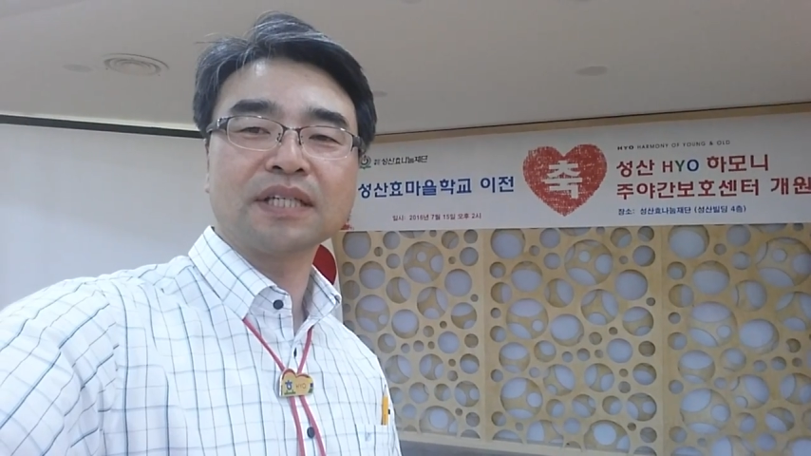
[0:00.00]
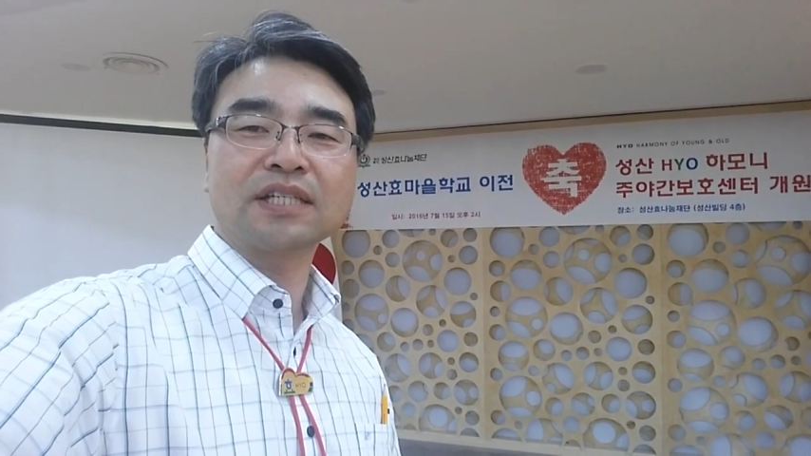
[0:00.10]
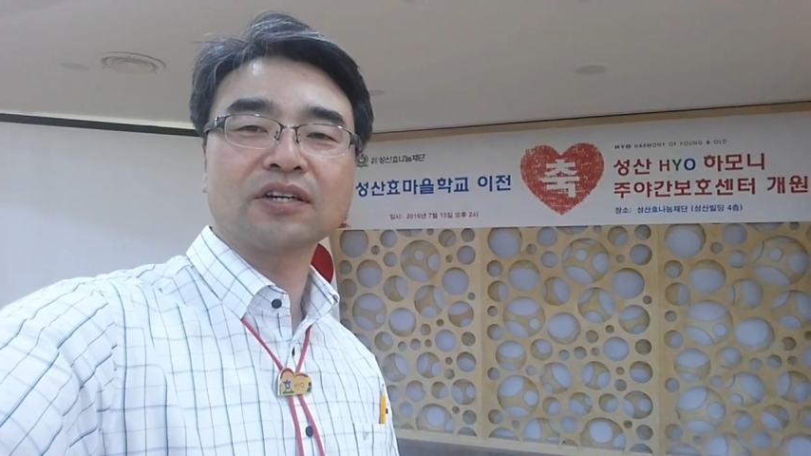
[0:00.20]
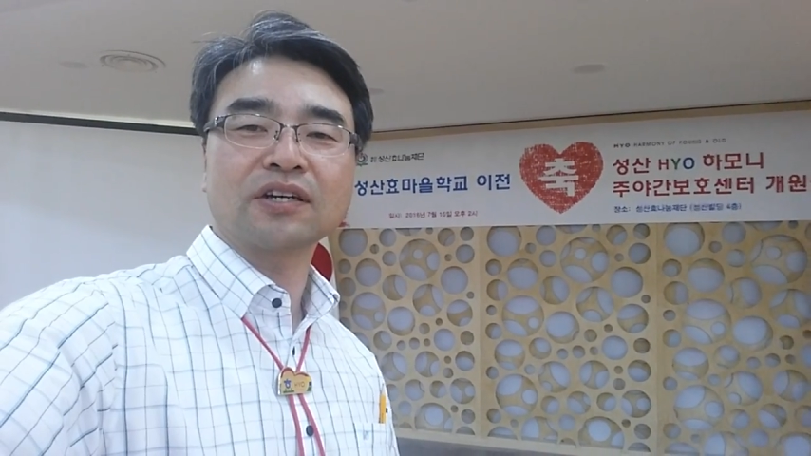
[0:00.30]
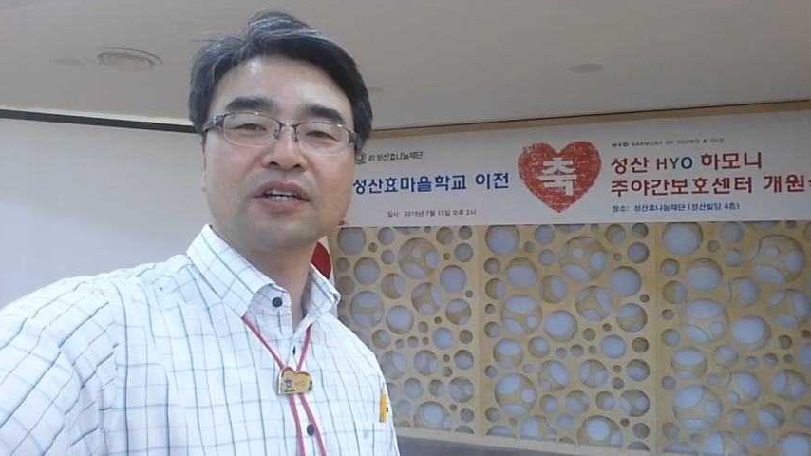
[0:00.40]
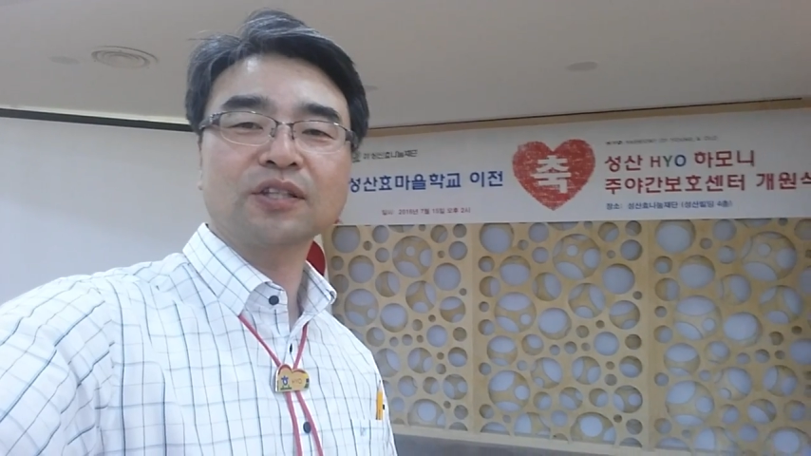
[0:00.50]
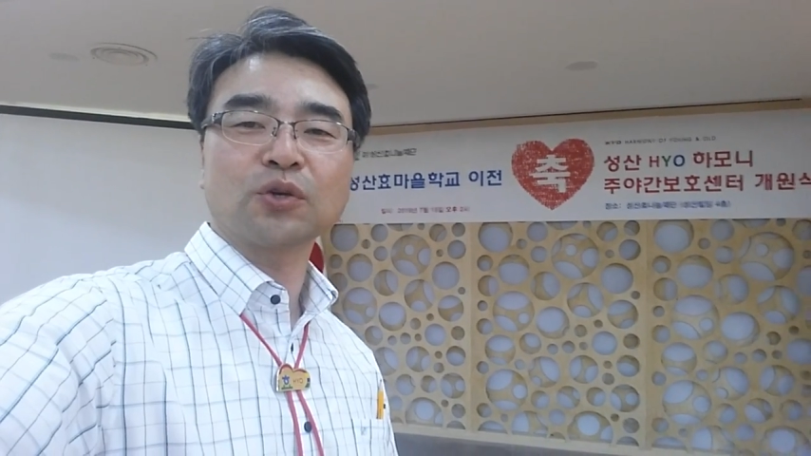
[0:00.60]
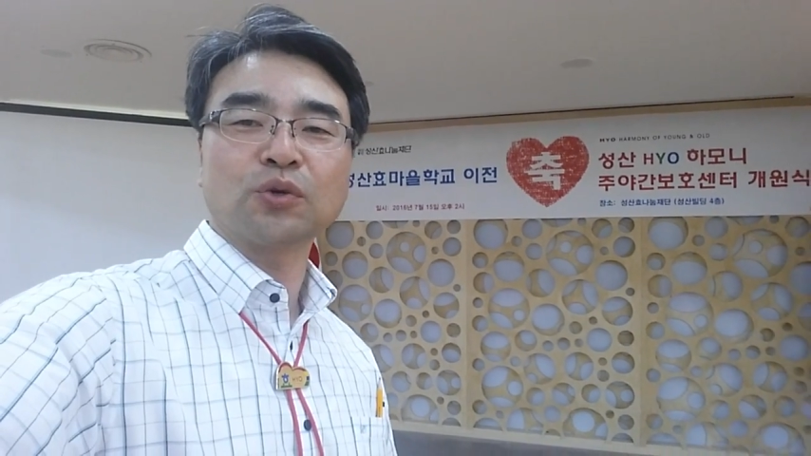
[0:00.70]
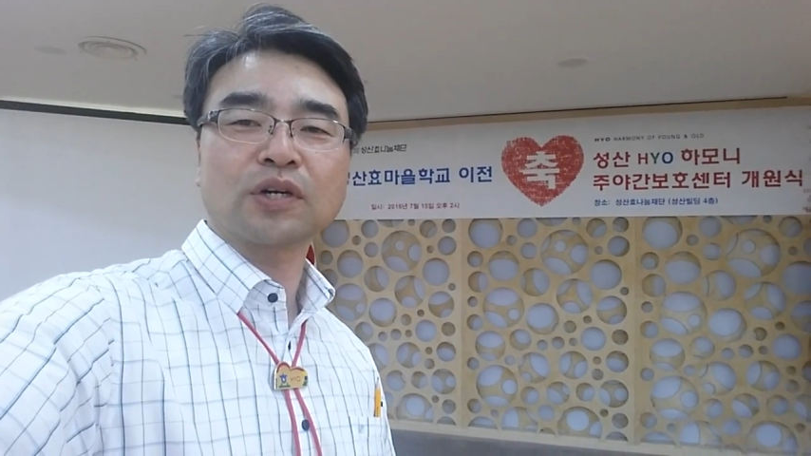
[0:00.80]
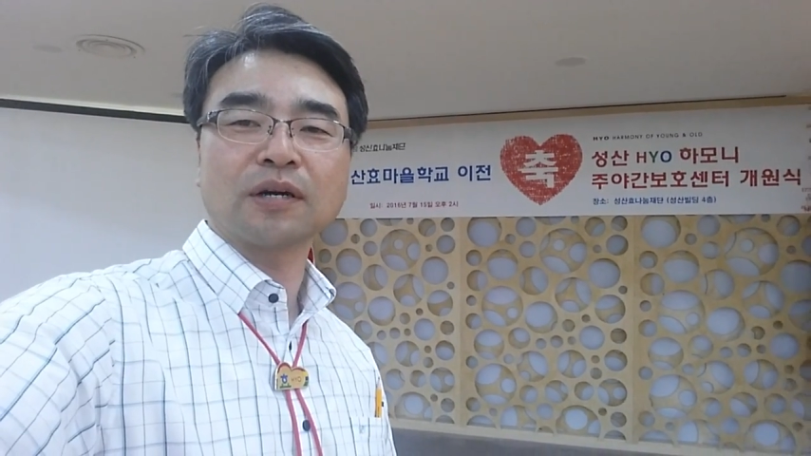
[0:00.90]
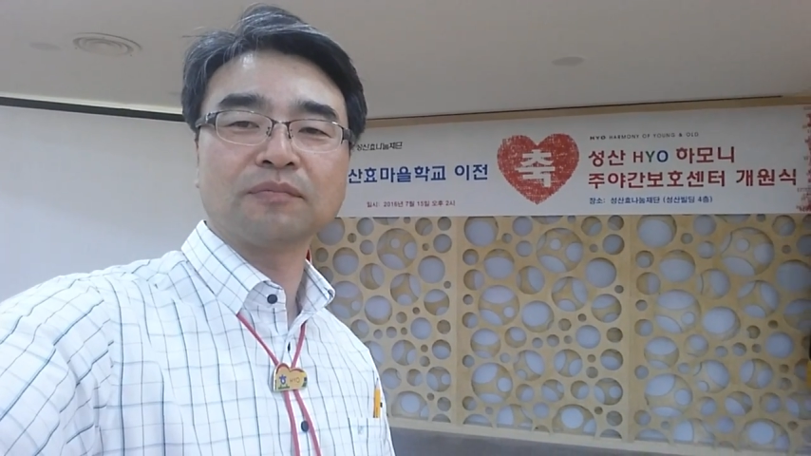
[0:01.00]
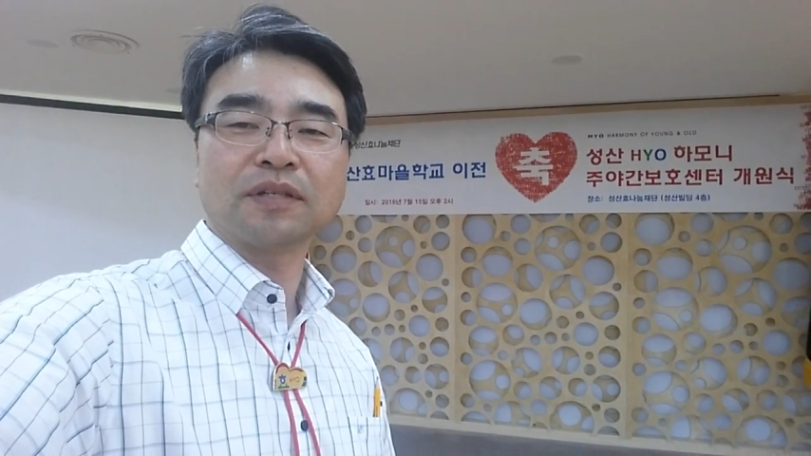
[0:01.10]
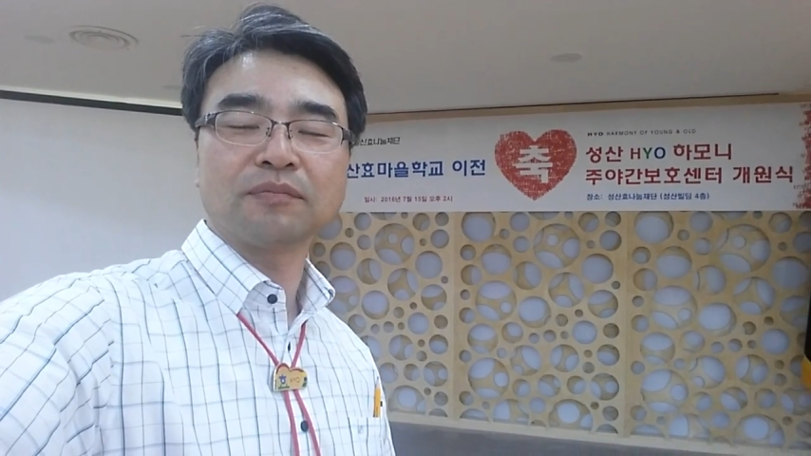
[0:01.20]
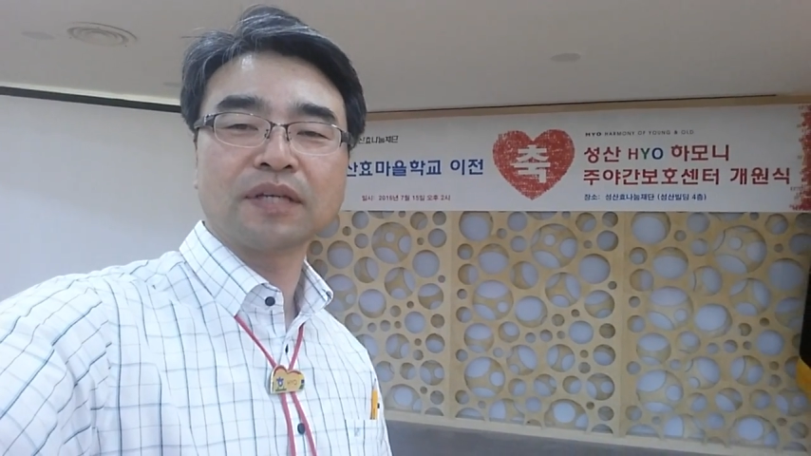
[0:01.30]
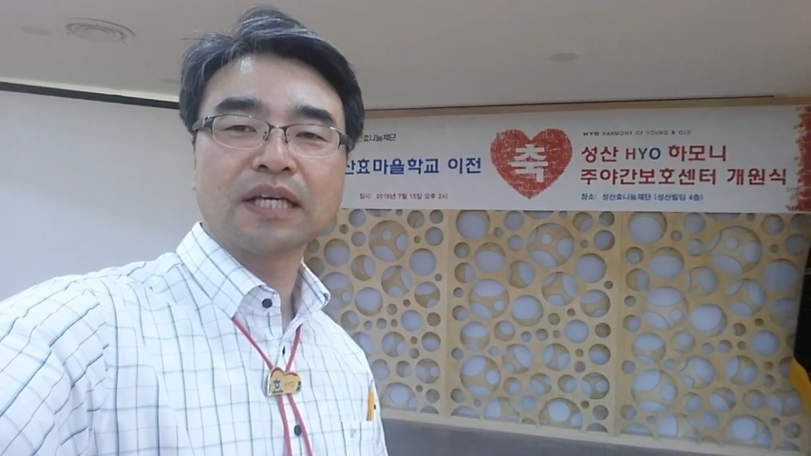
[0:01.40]
이청현
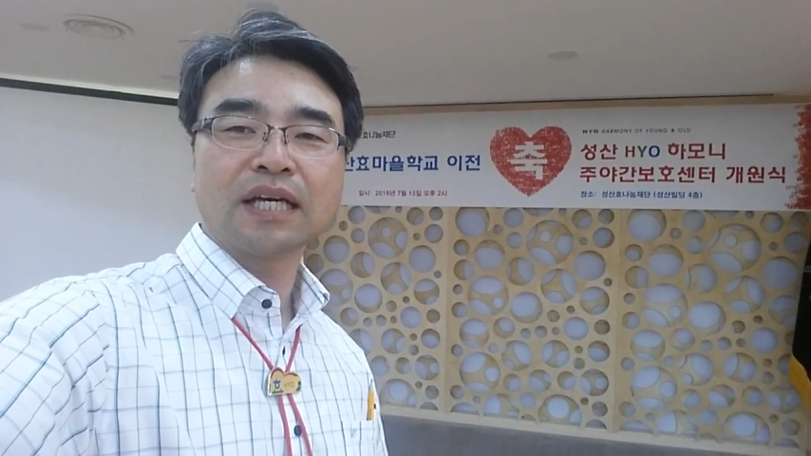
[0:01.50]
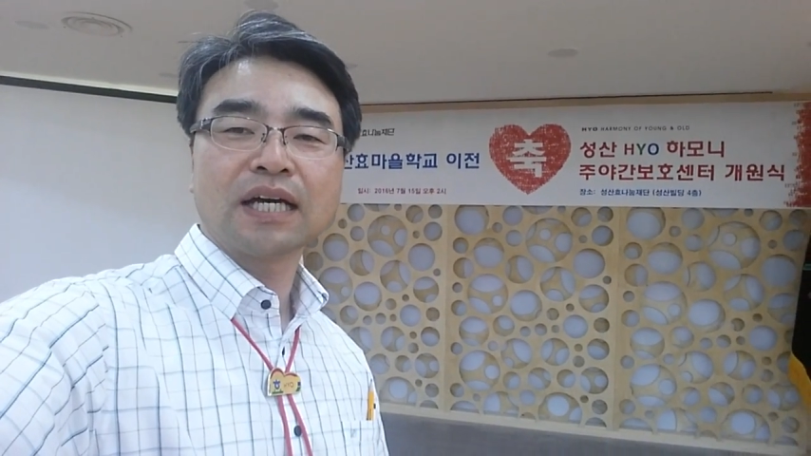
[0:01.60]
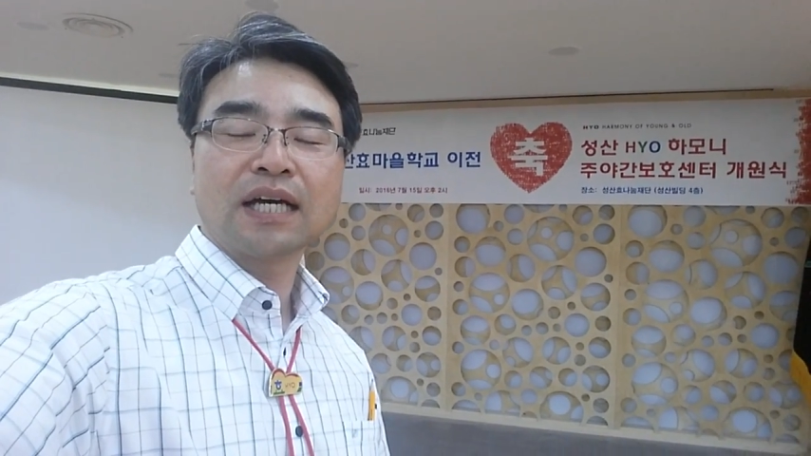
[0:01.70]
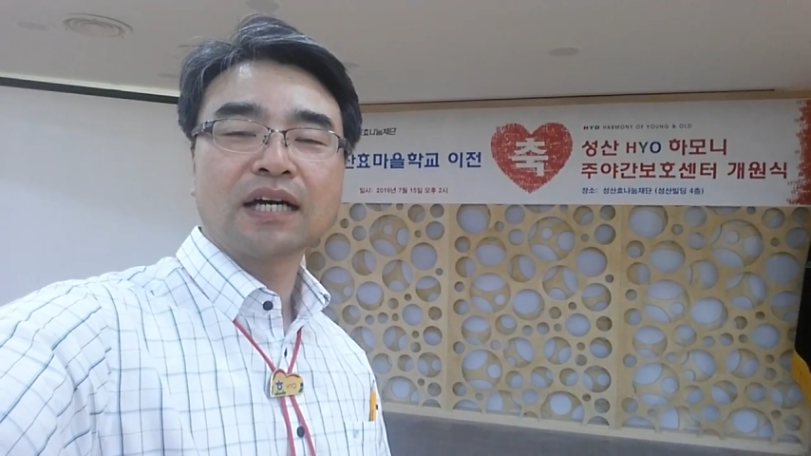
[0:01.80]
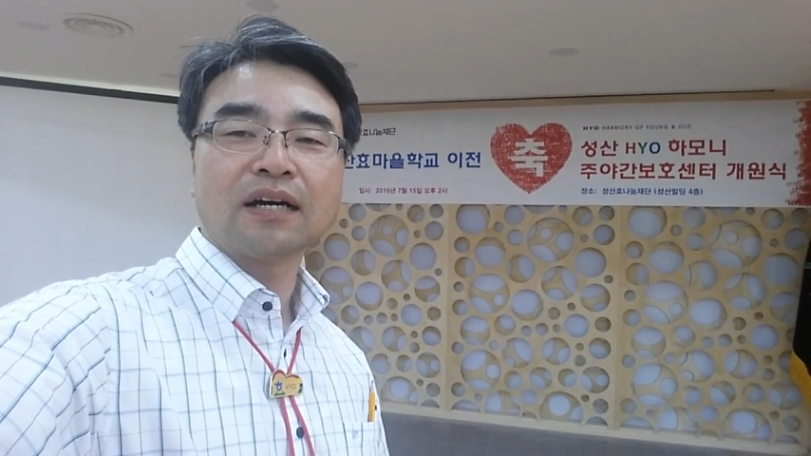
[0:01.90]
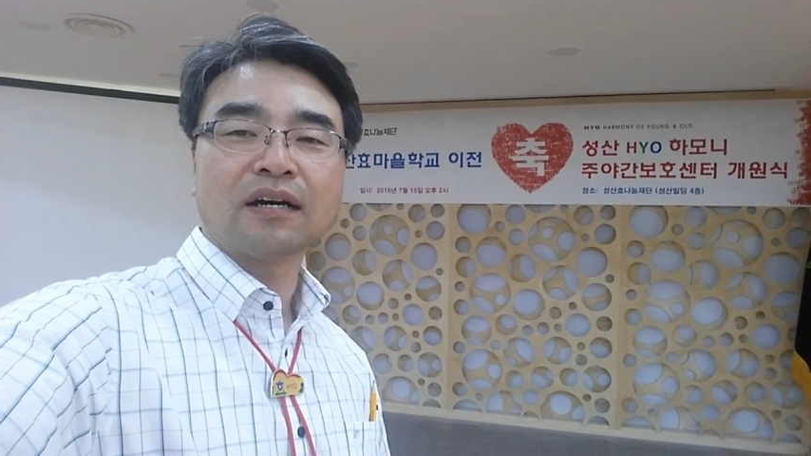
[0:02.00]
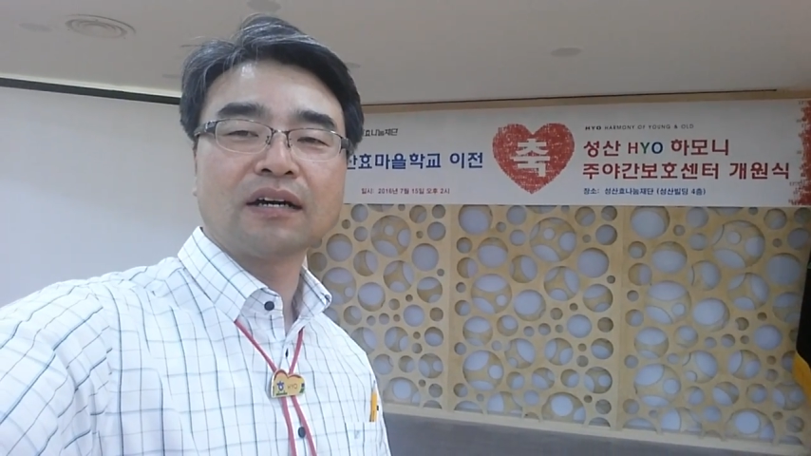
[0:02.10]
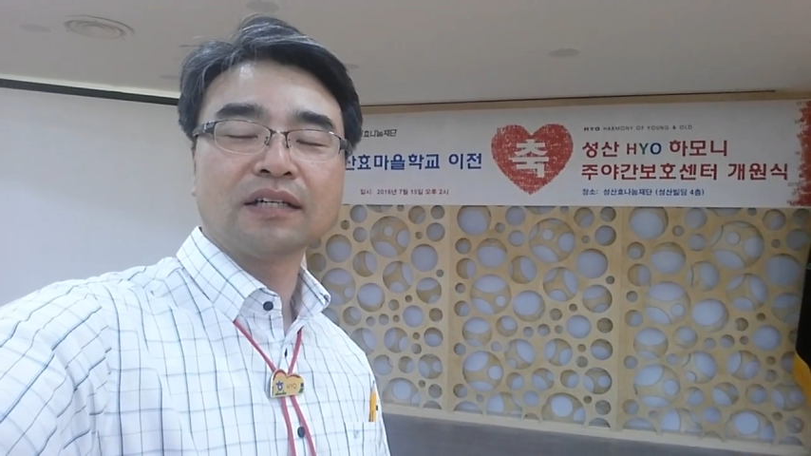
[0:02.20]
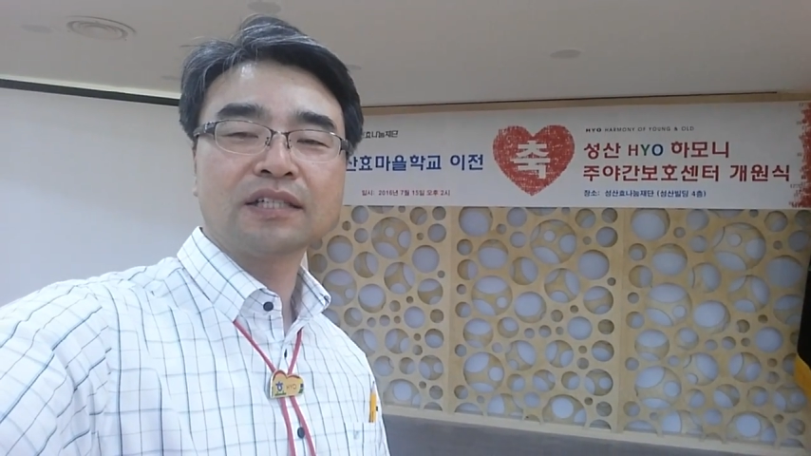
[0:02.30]
교육감님, 어,